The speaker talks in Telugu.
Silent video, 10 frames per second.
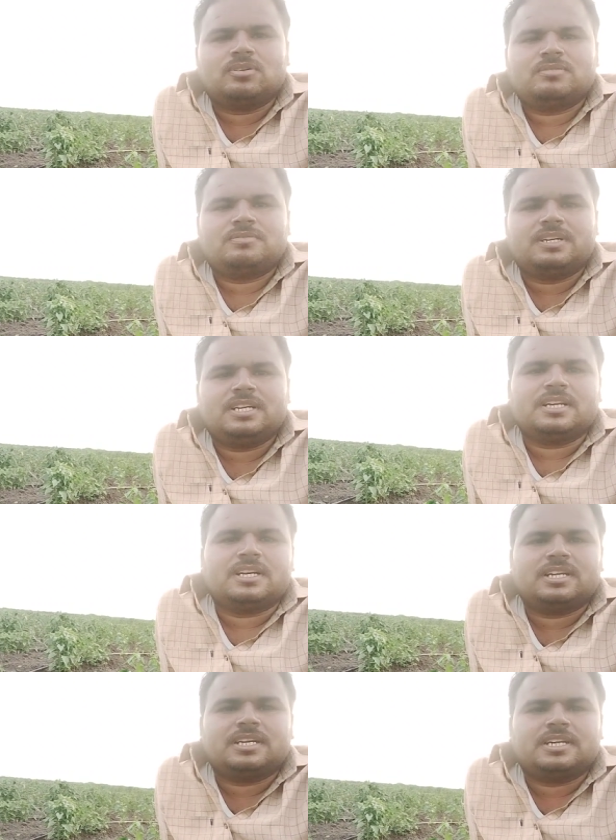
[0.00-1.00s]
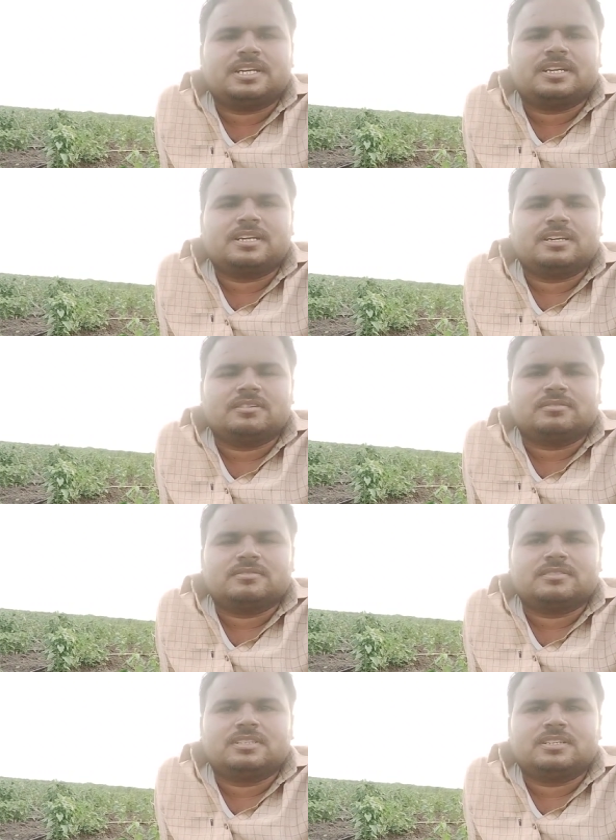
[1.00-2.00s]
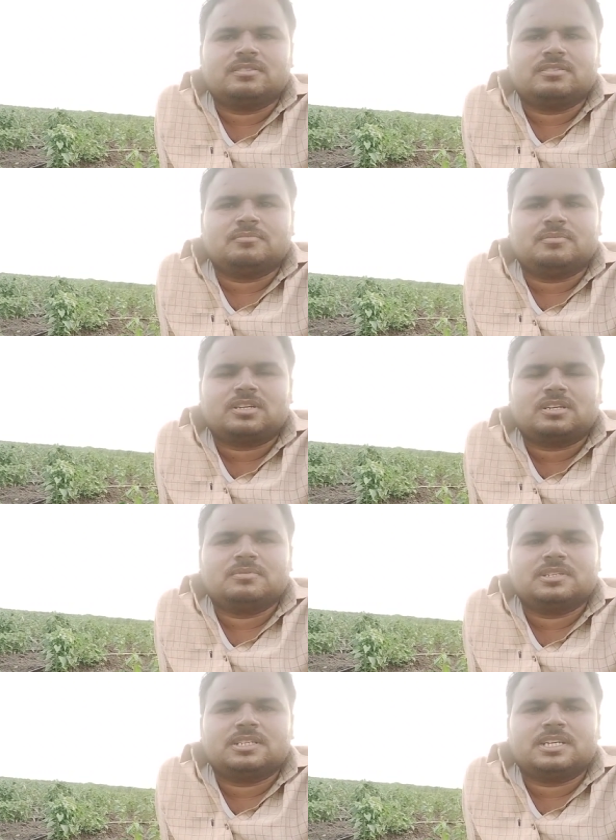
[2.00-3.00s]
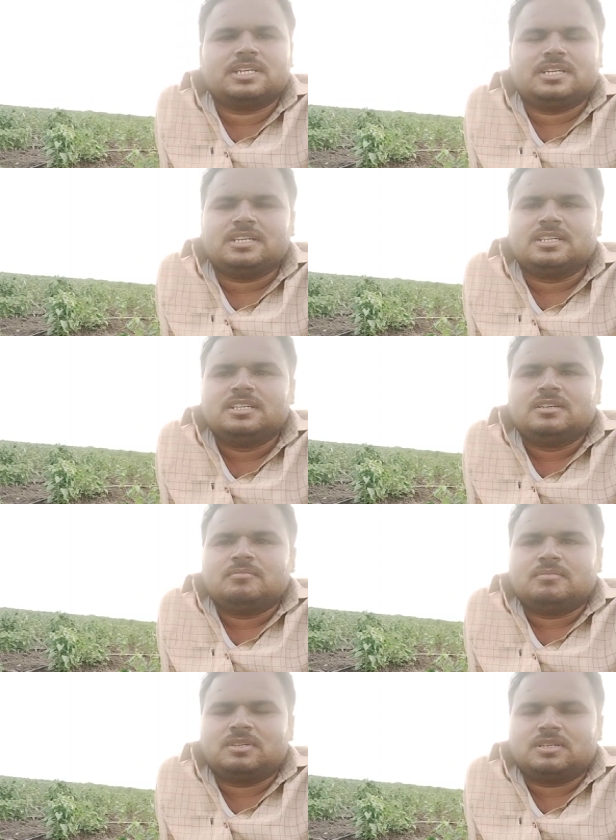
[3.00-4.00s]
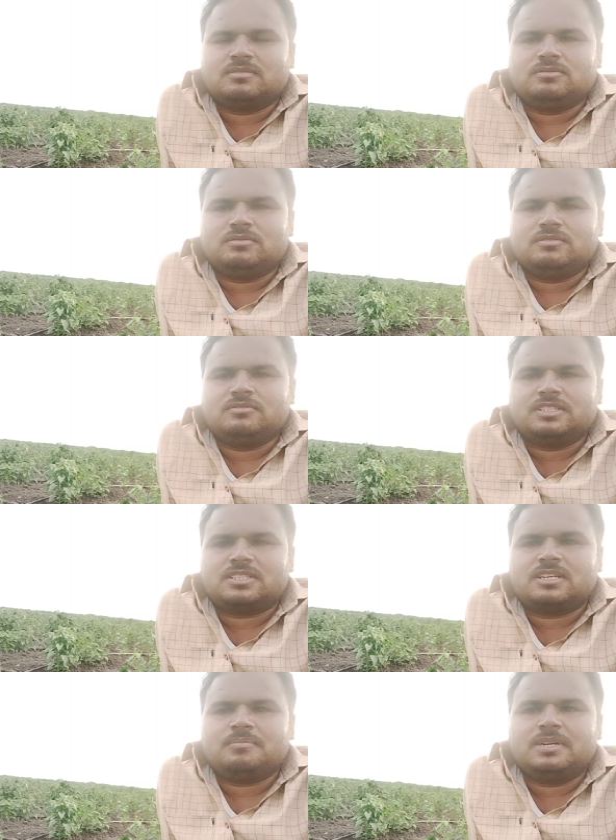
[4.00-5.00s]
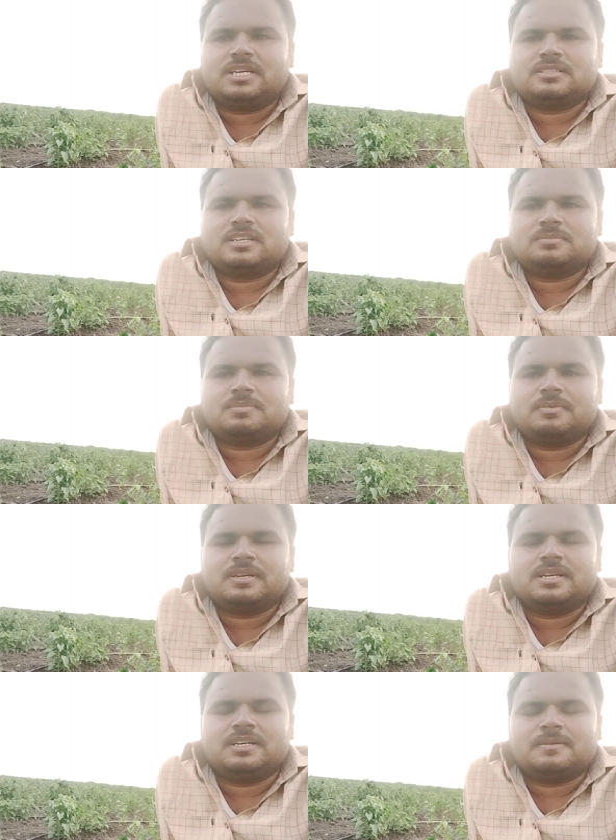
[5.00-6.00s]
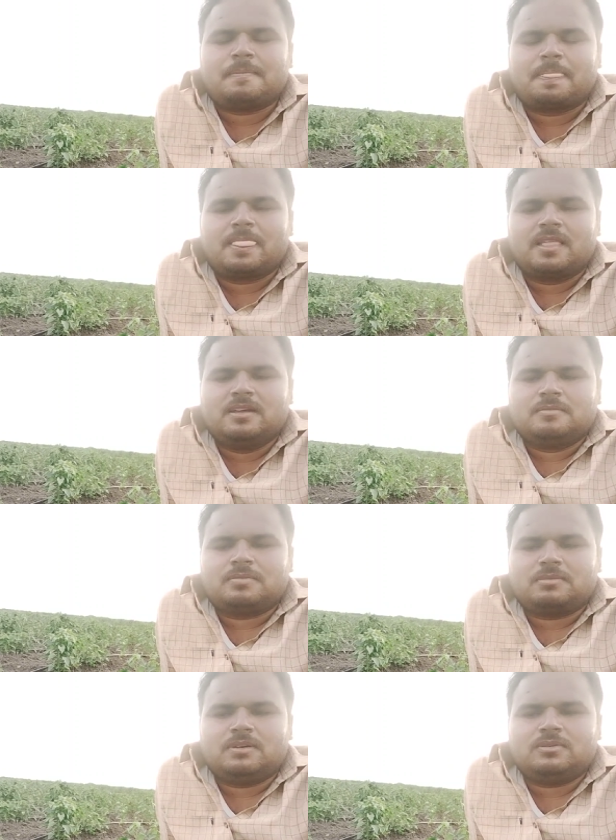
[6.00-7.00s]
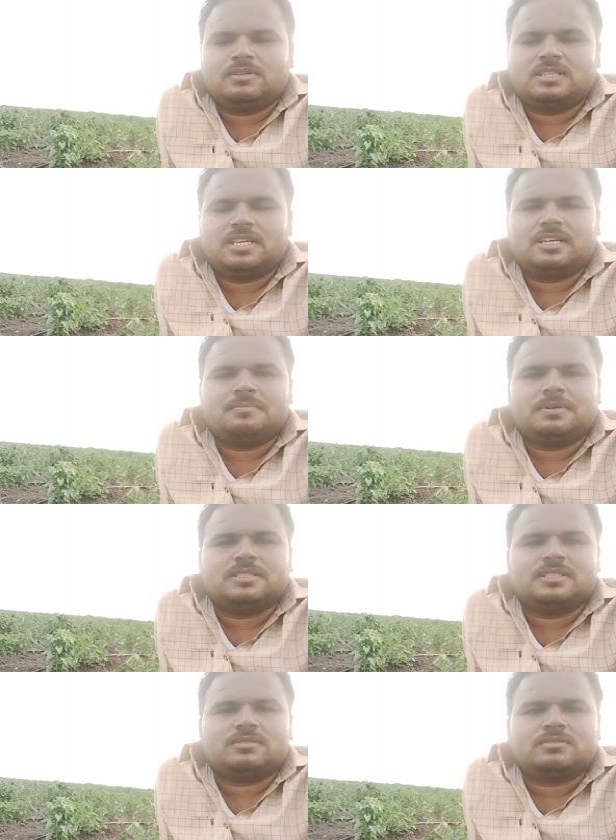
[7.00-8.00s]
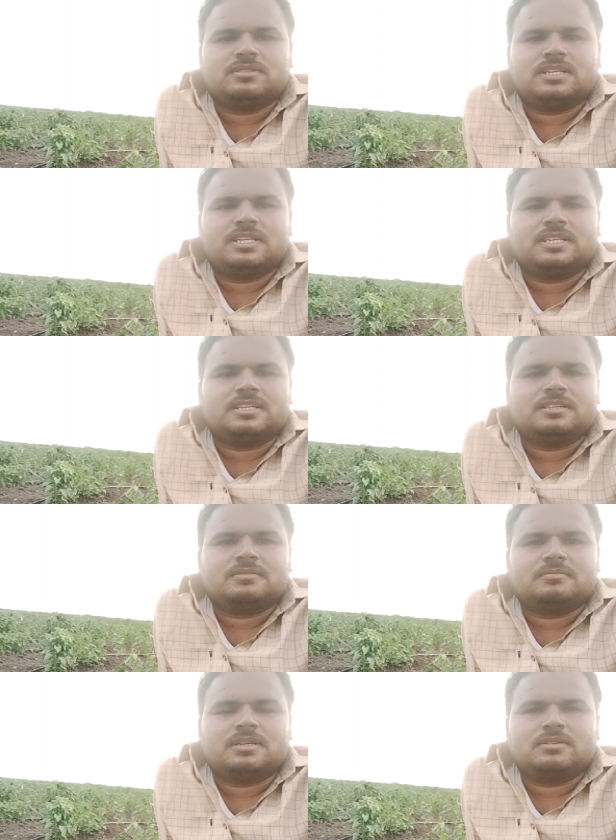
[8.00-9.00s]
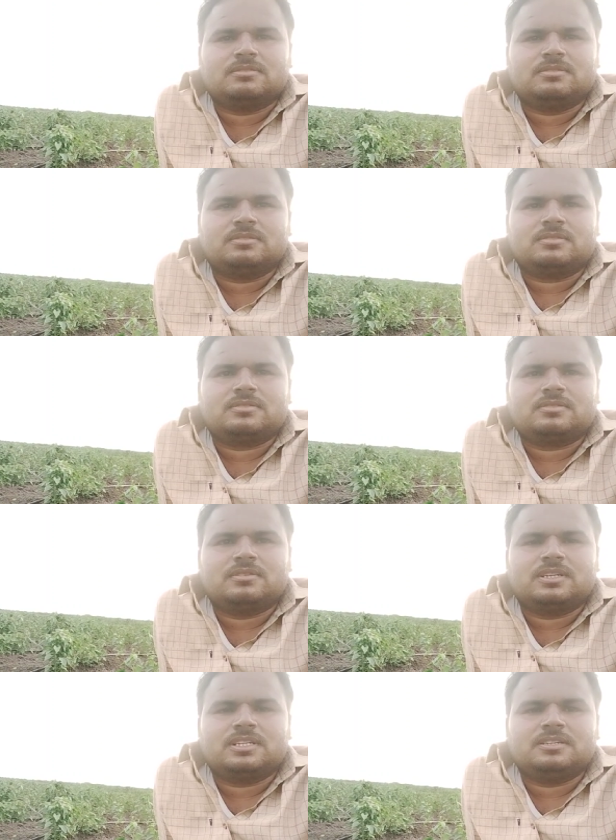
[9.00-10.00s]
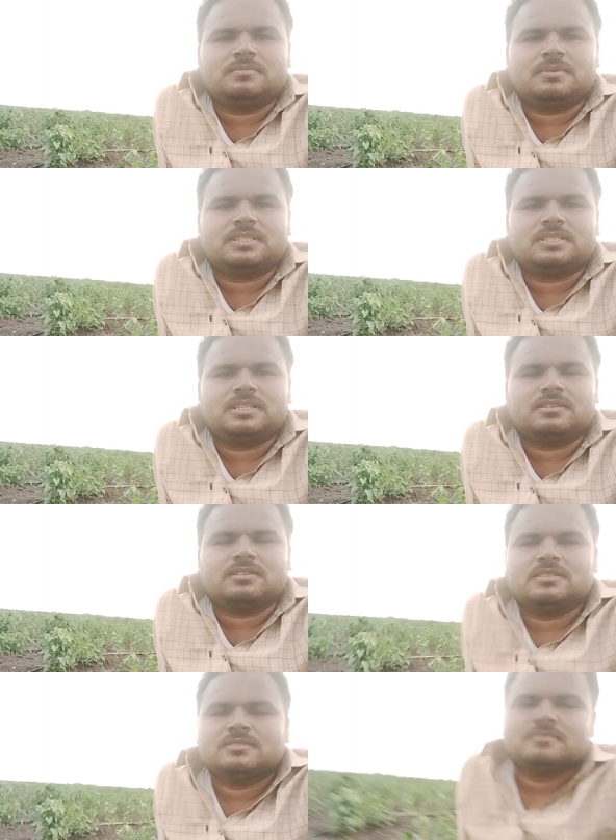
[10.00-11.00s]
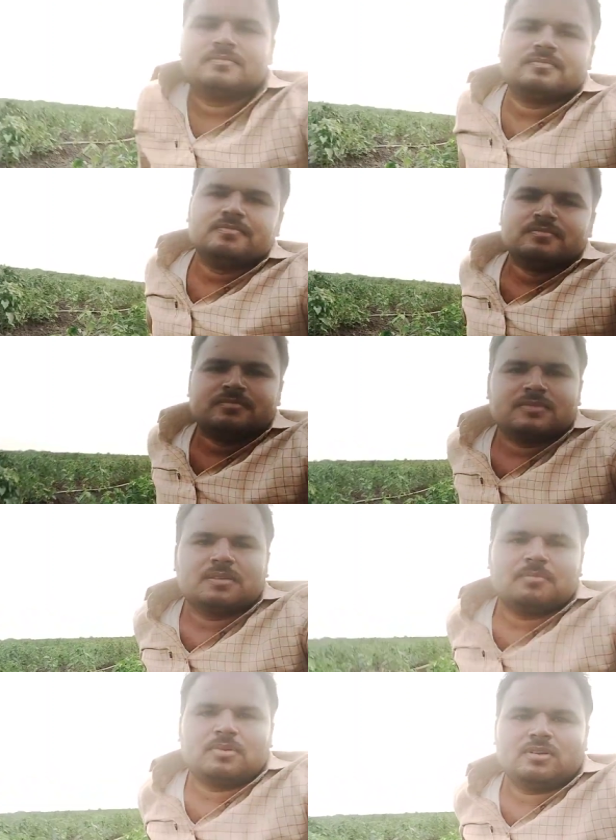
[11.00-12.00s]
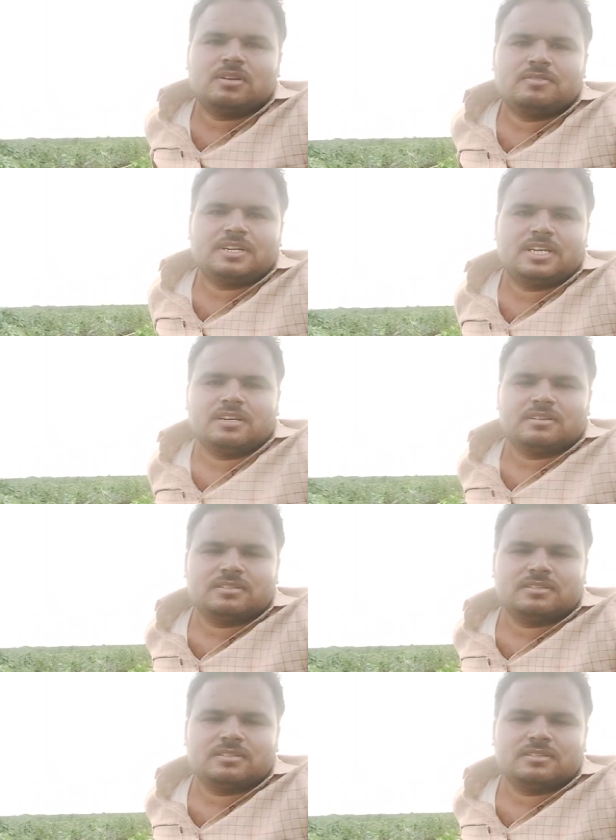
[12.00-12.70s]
ఫిండిల్ అనే టెక్నికల్ దీంట్లో మొట్టమొదటిగా మనకు వెస్ట్రన్ బ్లాక్ త్రిక్స్ పైన ప్రభావవంతంగా పనిచేస్తుందని మనకు ట్వంటీ పర్సెంట్ బ్రోలోఫిండిల్